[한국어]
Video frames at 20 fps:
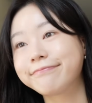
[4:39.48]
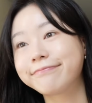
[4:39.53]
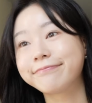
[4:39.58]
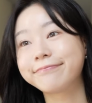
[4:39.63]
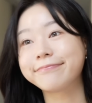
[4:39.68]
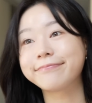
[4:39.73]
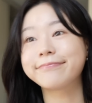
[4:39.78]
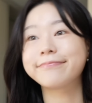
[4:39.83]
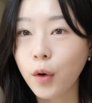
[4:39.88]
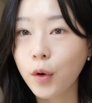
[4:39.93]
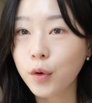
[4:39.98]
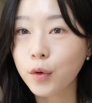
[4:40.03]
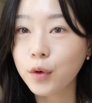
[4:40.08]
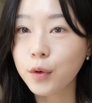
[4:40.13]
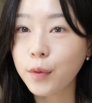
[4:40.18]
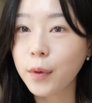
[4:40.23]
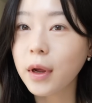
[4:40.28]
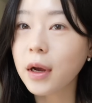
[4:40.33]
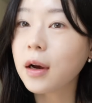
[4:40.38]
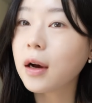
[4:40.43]
음,
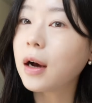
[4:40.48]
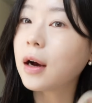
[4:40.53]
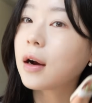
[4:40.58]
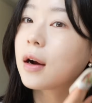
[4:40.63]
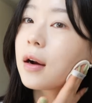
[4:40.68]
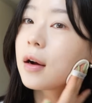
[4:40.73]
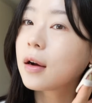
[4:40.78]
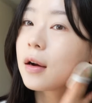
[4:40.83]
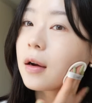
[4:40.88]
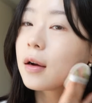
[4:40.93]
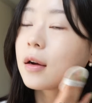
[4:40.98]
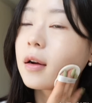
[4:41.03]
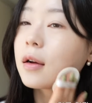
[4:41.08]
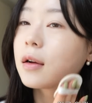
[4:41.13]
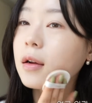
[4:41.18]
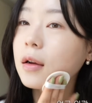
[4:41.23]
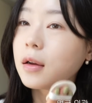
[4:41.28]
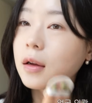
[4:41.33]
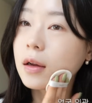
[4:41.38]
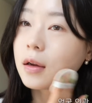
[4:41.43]
얼굴 외곽.
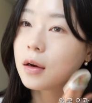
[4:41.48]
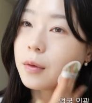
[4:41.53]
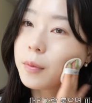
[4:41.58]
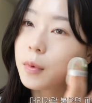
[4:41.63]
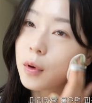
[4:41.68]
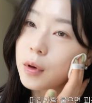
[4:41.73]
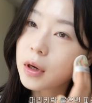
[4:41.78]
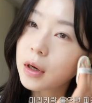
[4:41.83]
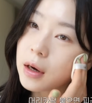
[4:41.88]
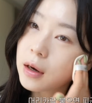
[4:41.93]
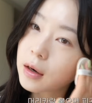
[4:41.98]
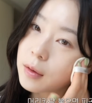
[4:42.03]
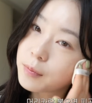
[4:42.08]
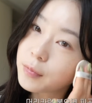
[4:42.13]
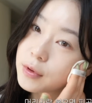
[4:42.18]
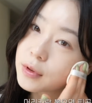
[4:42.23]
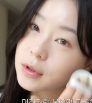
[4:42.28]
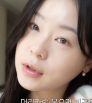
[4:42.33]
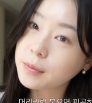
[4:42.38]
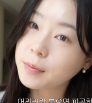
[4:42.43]

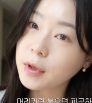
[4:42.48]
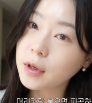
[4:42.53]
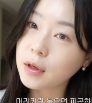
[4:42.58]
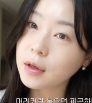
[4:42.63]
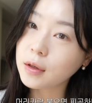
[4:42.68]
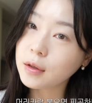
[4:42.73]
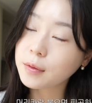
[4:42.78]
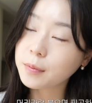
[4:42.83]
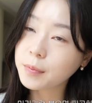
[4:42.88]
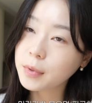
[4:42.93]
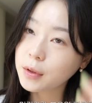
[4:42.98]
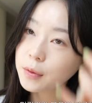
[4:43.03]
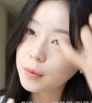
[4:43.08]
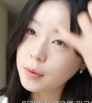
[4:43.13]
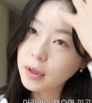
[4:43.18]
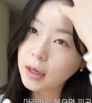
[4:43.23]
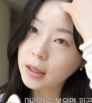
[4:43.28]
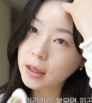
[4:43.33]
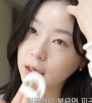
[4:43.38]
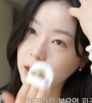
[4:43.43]
머리카락 붙으면
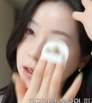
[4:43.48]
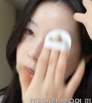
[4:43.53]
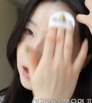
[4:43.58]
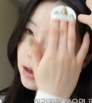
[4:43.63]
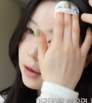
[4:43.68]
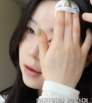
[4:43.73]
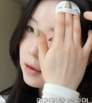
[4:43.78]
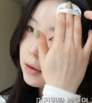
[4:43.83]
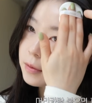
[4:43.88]
피곤하니까